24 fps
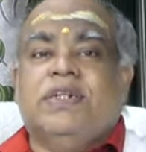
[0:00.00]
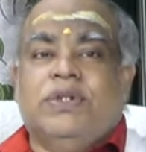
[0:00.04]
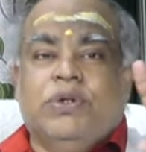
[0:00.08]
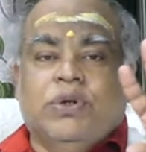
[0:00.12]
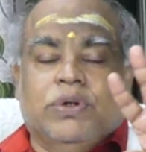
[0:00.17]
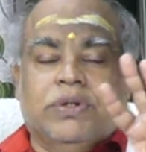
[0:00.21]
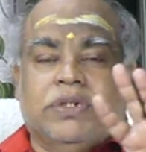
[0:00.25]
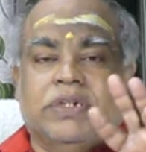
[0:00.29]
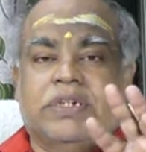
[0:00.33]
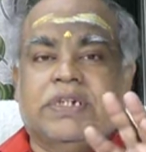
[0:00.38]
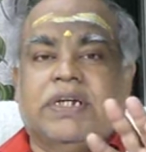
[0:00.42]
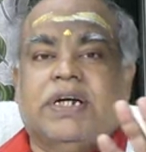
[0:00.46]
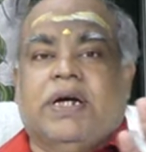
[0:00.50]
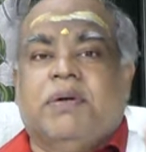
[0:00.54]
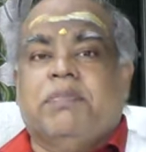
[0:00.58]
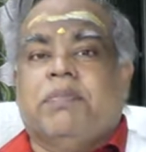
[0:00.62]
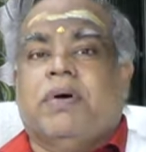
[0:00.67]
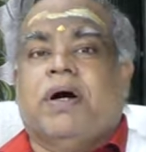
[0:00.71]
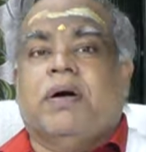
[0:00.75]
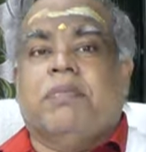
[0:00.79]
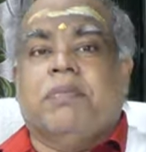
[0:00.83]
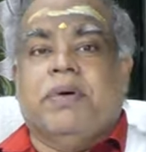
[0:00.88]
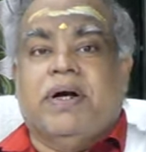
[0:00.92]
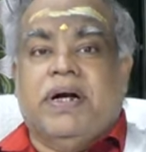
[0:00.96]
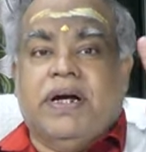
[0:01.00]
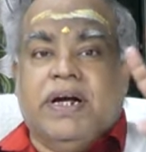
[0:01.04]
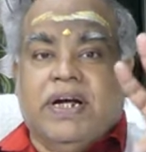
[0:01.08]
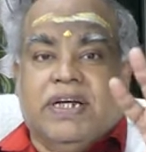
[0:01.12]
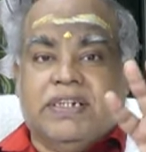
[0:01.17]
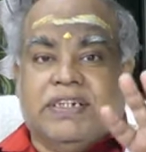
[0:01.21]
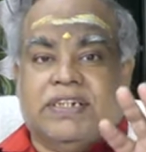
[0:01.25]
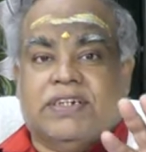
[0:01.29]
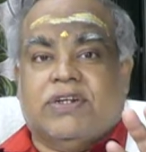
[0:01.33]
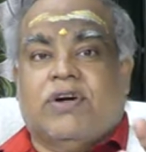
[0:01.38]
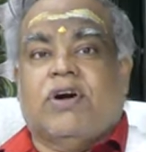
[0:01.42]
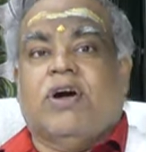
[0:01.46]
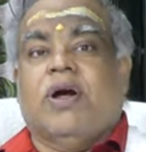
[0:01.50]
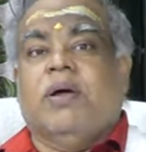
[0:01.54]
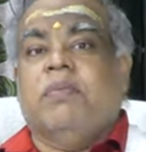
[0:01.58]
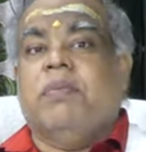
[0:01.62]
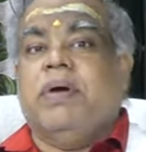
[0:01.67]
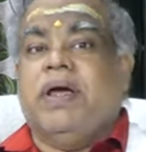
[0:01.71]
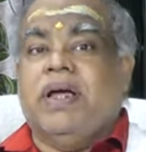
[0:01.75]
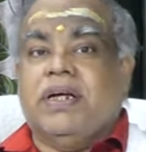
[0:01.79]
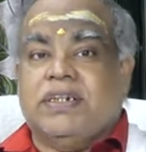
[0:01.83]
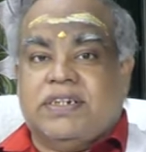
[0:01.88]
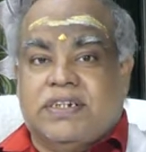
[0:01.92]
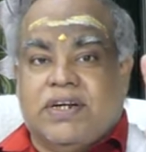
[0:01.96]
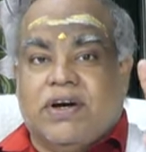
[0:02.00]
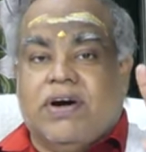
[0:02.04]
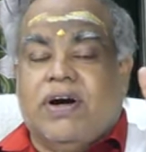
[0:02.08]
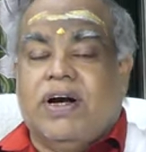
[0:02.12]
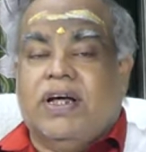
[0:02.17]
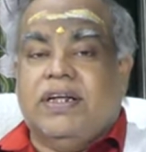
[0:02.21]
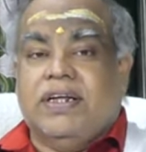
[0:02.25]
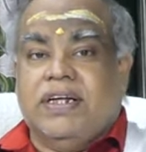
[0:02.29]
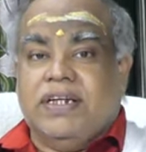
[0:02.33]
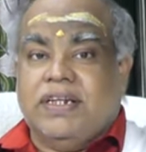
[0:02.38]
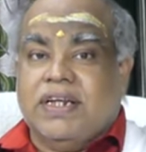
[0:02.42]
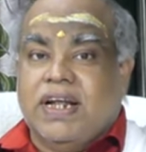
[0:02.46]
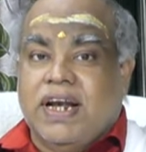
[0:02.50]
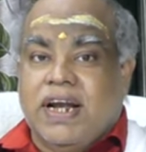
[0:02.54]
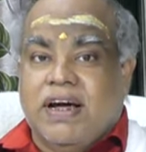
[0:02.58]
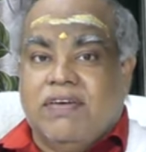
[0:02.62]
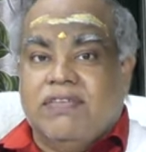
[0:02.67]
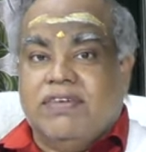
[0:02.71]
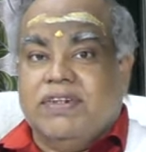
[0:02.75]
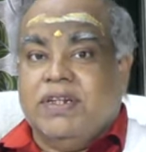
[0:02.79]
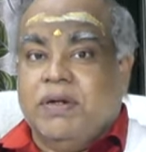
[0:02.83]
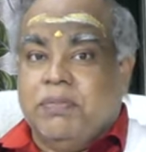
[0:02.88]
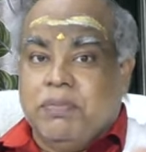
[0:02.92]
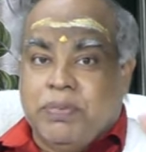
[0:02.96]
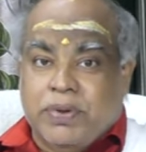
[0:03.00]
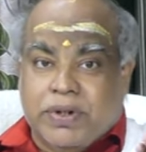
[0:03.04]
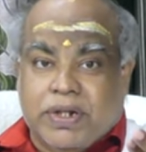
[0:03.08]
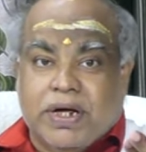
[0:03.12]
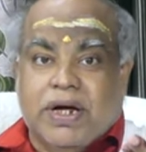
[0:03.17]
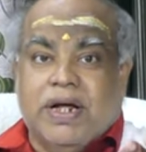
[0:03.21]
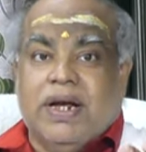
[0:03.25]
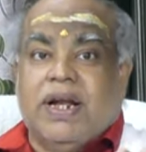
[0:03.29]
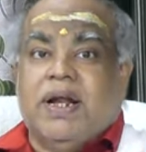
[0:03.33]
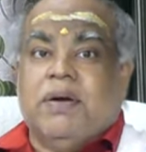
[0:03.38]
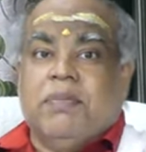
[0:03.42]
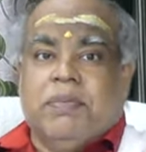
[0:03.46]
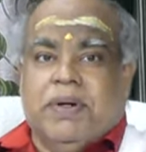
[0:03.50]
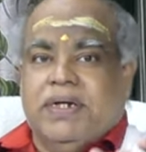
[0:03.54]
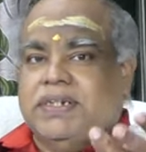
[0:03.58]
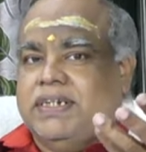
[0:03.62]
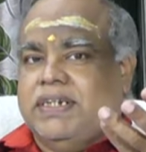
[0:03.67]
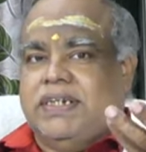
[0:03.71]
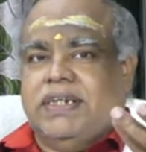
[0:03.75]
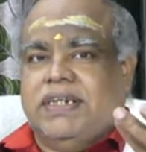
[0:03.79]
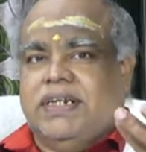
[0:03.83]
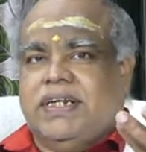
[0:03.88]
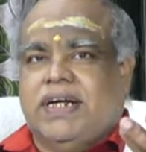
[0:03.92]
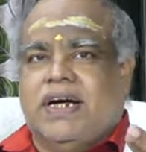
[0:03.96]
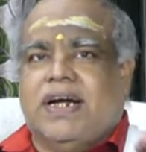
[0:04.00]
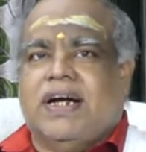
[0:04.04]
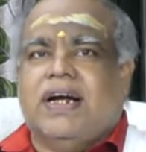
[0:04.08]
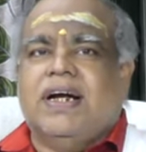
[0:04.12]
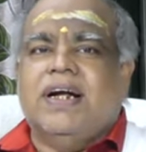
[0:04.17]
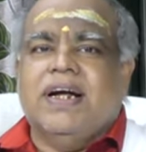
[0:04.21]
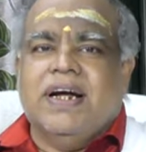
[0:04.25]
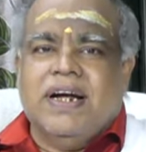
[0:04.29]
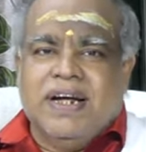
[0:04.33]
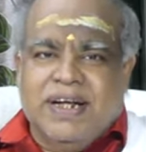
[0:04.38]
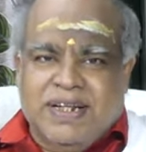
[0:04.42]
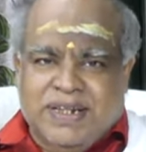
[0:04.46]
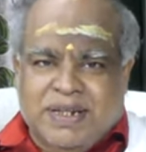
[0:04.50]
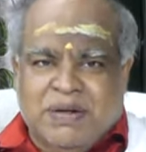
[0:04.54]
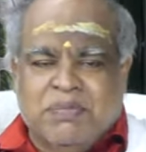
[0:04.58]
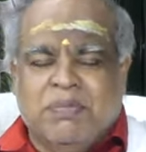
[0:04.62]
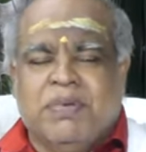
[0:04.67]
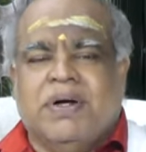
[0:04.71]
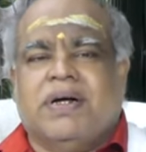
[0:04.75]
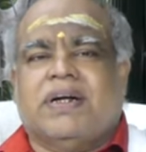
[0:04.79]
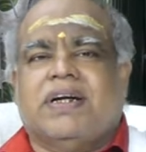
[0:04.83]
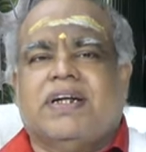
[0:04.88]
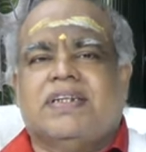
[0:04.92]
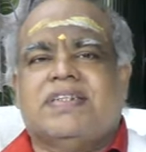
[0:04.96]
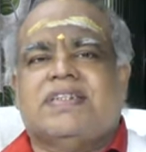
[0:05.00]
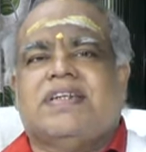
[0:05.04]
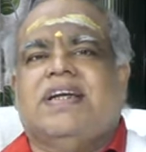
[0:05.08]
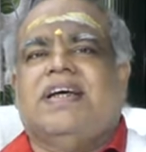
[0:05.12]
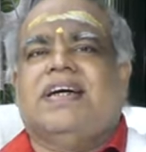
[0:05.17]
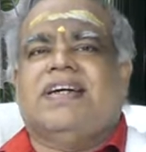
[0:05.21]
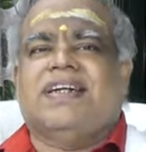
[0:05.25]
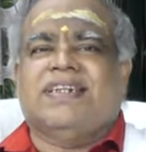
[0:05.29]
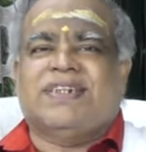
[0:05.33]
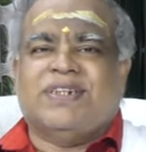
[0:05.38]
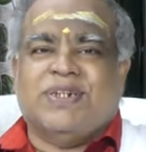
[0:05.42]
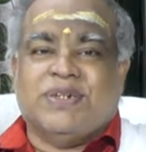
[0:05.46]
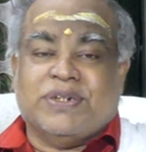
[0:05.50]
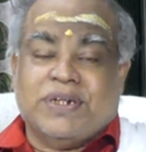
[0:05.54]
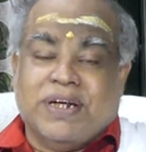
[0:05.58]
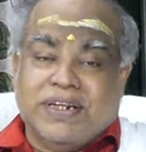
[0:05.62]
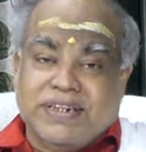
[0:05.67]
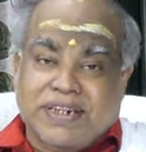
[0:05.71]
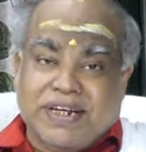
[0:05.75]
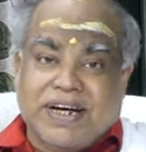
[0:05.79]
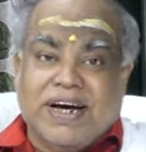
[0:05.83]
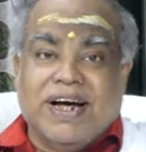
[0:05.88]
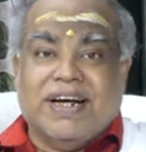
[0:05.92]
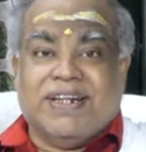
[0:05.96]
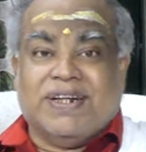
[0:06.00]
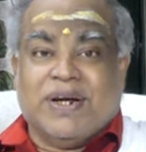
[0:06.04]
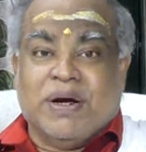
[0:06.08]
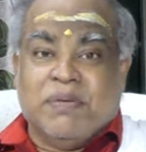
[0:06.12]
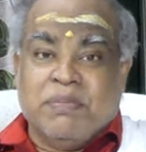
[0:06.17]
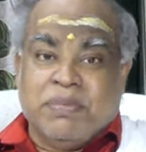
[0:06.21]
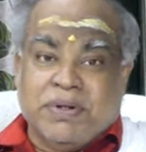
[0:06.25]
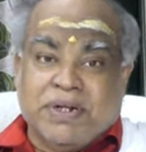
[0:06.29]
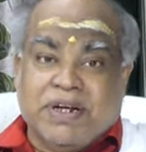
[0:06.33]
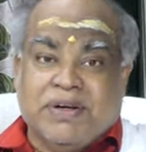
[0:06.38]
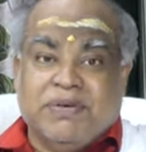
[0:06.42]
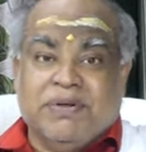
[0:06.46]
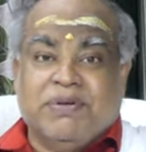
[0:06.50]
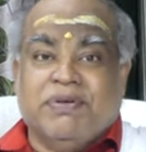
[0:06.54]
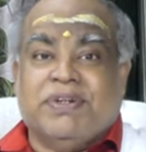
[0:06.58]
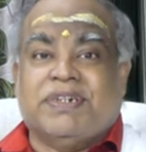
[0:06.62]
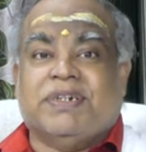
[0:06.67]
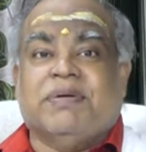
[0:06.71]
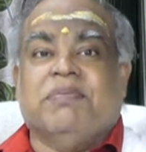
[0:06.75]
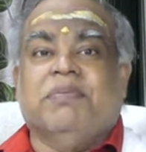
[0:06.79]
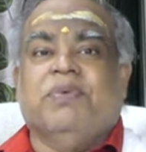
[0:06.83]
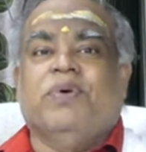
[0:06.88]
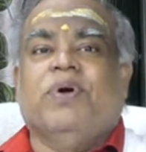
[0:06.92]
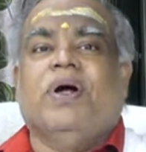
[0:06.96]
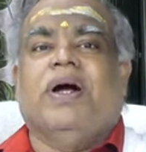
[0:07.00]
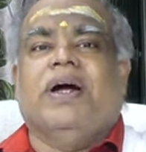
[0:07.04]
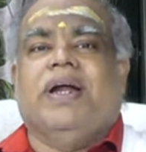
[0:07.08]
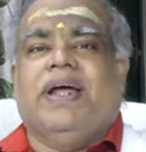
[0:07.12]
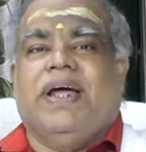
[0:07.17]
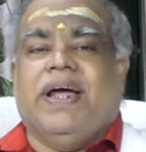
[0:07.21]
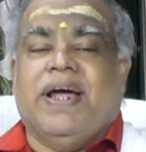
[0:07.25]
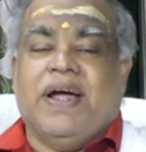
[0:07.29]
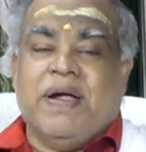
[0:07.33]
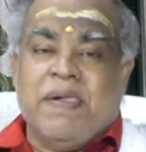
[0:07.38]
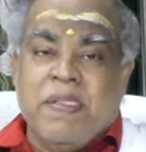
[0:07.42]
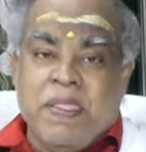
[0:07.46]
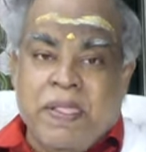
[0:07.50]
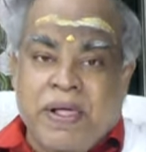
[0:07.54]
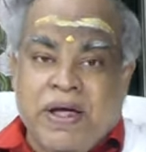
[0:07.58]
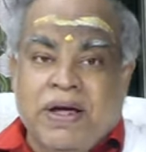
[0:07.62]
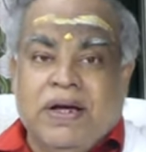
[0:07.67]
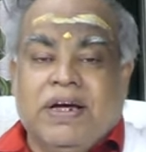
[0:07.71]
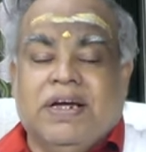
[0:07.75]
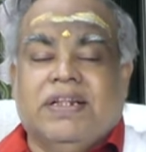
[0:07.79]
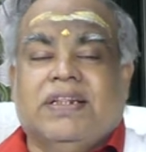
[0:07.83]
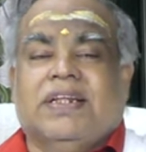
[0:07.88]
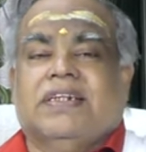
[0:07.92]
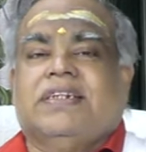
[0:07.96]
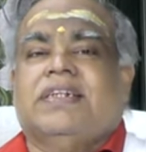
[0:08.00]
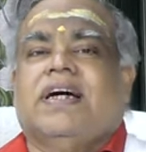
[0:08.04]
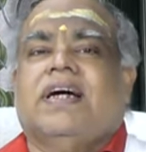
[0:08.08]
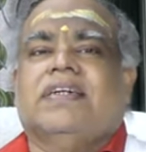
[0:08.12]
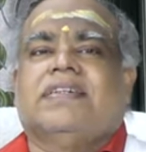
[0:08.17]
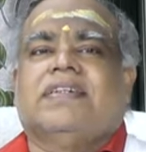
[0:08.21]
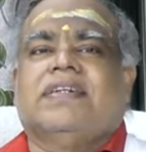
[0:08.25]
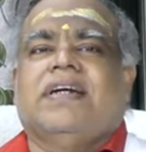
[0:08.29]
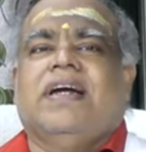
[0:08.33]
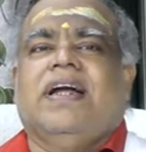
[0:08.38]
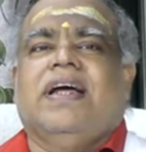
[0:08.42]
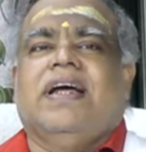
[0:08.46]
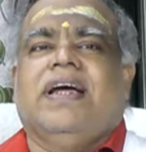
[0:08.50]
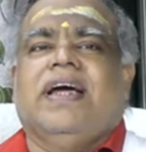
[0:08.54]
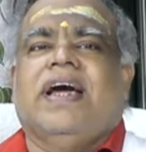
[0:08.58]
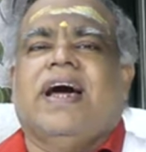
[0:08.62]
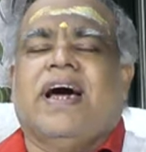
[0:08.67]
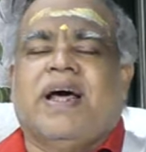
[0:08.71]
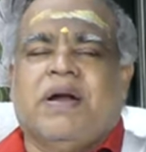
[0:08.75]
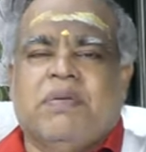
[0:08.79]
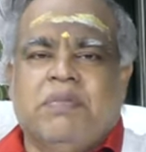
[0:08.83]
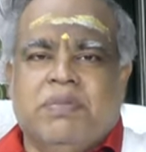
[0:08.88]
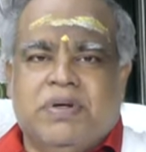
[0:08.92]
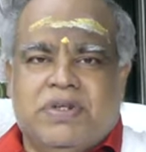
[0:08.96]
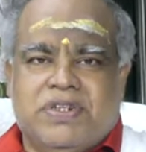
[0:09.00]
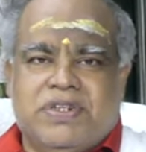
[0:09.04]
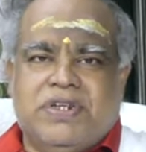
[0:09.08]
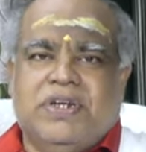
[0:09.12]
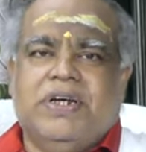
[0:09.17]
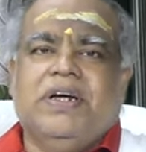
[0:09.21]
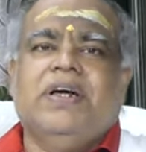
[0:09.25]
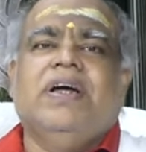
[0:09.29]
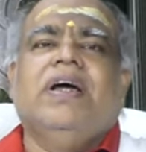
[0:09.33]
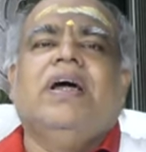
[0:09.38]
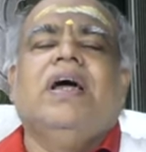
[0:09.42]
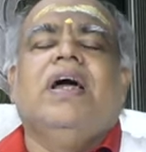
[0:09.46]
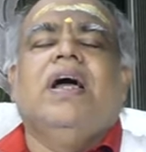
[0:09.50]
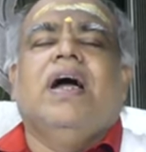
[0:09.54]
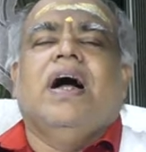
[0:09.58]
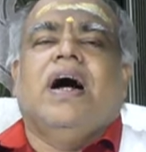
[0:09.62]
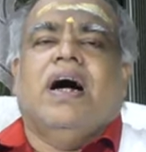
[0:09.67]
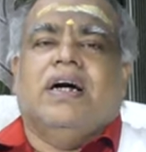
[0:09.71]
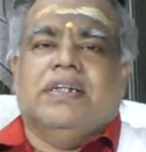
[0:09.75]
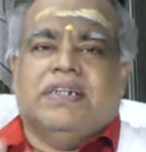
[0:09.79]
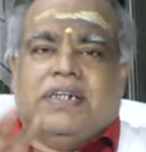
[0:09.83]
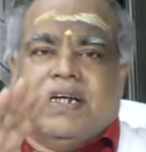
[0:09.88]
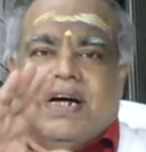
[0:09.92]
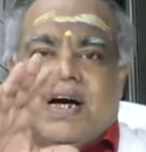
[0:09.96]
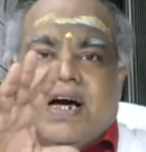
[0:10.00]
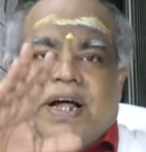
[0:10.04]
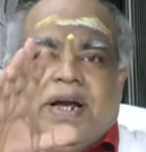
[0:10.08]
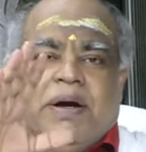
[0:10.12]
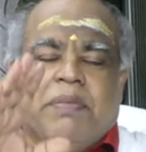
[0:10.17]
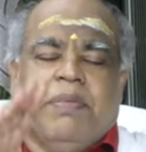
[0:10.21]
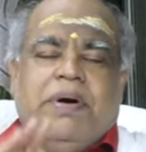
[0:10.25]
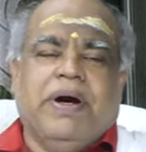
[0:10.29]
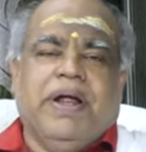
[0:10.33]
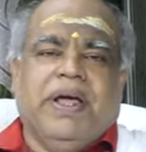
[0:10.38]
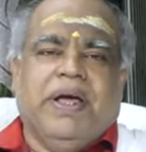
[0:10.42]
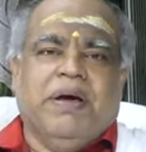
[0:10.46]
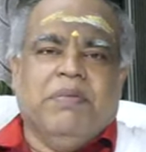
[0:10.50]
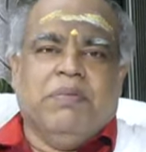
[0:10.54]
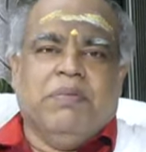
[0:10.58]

ஜோதிஷன் டிபார்ட்மெண்ட்டு அஸ்ட்ரானமி அஸ்ட்ராலஜி இதெல்லாம் வந்து இப்போ தான் எல்லோரும் பேசிகிட்டு இருக்கார் நம்ம ட்ரஸ்ட்டில் கிருஷ்ண அந்த காலத்தில் ஐம்பது அறுபது வருஷம் முன்னாடியே இந்த சாஸ்திரம்லாம் இங்கே ஆரம்பித்து அது காரியபடிய